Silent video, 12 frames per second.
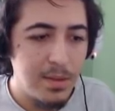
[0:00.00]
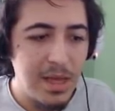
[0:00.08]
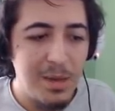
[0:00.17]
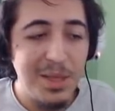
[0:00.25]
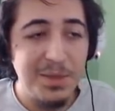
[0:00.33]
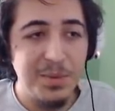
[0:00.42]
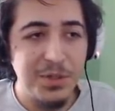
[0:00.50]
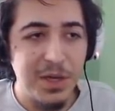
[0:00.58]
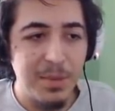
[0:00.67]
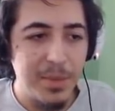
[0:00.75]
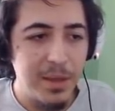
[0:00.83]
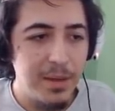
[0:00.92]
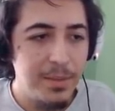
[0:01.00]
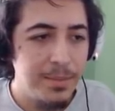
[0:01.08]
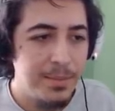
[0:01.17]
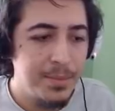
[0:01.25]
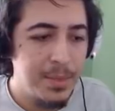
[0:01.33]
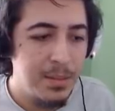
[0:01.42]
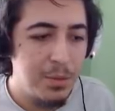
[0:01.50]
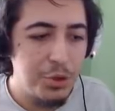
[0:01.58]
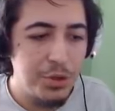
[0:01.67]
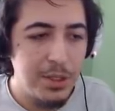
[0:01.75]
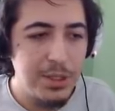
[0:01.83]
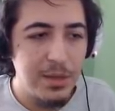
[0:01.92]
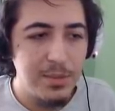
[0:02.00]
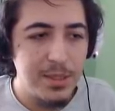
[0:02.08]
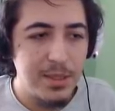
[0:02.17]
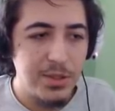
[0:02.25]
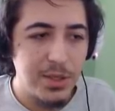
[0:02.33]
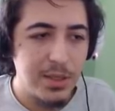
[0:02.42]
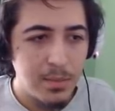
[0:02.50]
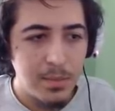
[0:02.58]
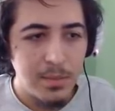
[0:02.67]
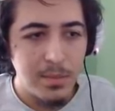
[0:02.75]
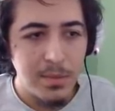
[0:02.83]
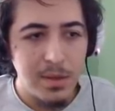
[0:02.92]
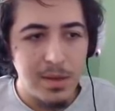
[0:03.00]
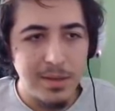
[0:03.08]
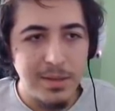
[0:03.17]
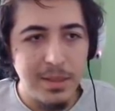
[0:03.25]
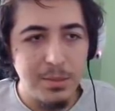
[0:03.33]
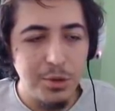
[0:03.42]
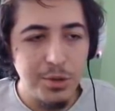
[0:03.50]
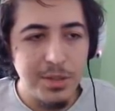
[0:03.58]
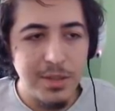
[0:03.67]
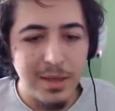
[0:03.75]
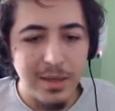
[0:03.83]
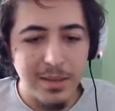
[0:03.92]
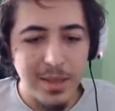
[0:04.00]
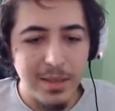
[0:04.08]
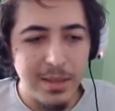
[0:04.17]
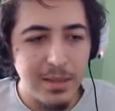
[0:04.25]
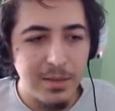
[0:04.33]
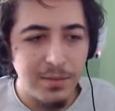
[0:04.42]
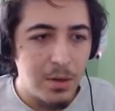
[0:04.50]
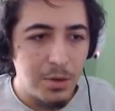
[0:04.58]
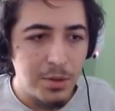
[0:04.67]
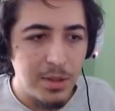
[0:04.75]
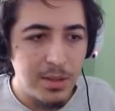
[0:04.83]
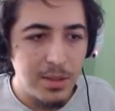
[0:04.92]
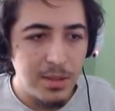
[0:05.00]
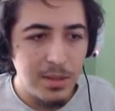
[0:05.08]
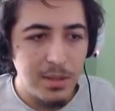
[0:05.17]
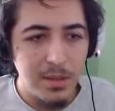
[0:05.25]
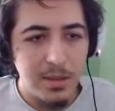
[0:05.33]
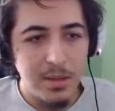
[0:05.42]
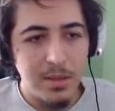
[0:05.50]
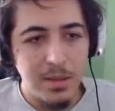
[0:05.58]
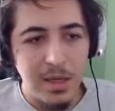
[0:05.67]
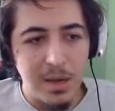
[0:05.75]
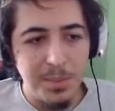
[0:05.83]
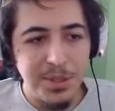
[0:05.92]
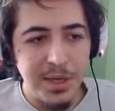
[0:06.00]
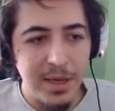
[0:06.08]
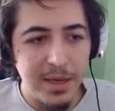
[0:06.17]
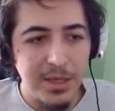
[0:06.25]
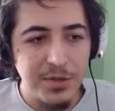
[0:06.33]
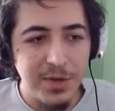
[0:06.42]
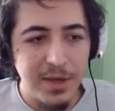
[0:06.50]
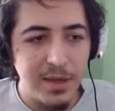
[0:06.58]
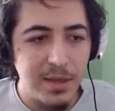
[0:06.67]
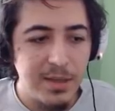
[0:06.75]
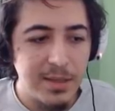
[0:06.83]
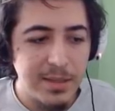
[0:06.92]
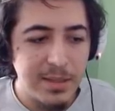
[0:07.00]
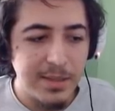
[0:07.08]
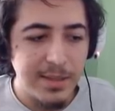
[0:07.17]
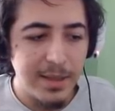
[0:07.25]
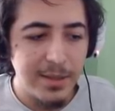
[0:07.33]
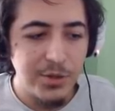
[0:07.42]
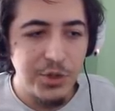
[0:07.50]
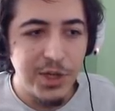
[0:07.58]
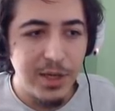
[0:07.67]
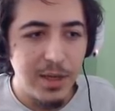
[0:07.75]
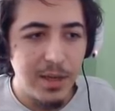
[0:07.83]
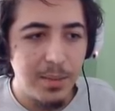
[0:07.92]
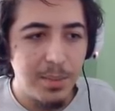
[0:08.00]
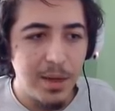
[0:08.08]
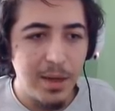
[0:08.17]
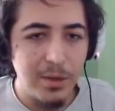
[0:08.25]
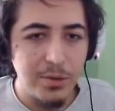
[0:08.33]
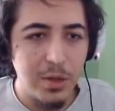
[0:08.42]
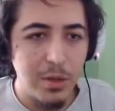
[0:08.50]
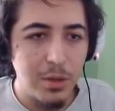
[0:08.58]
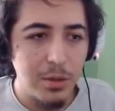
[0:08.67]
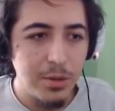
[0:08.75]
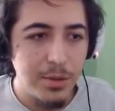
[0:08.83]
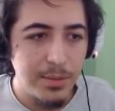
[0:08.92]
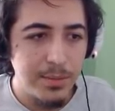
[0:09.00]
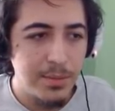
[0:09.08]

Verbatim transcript: Devam etmeyeceğim ya. Boşuna canımız gidecek. Artı 24 stack kazandık. Oradaki Yampiri Yengeç ve Kindred'ı alınca baya güzel oldu.